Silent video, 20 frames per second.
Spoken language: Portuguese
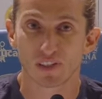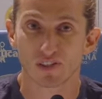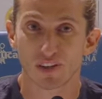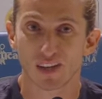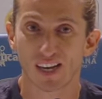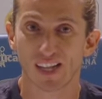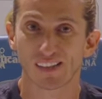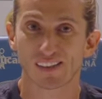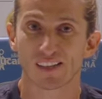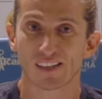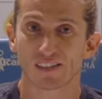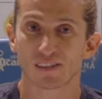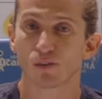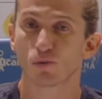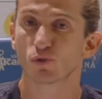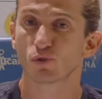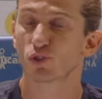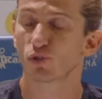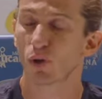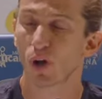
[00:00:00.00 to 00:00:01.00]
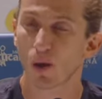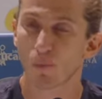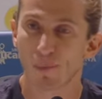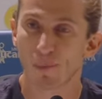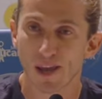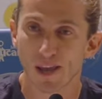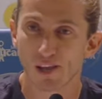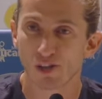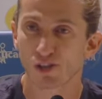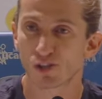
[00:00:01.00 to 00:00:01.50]
mas com aquela tensão de
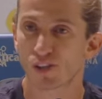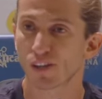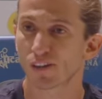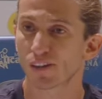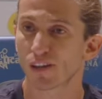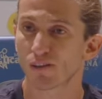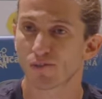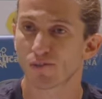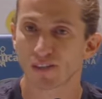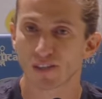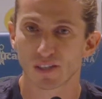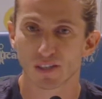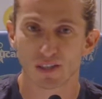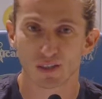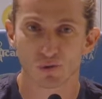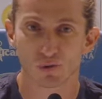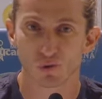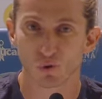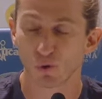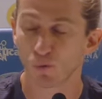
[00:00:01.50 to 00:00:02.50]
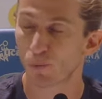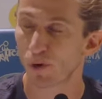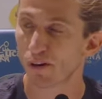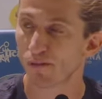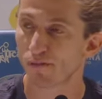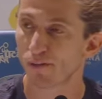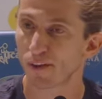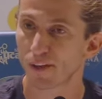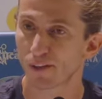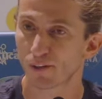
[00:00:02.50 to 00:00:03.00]
jogar bem, de tentar fazer um jogo
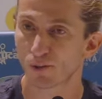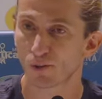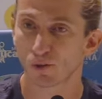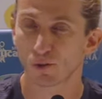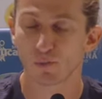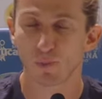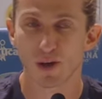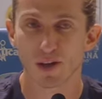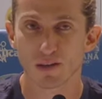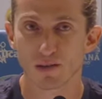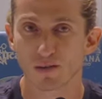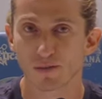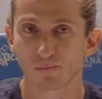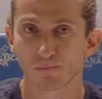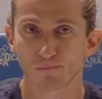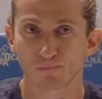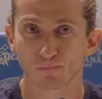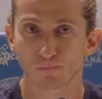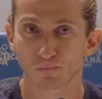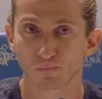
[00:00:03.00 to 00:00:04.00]
perfeito e tudo mais.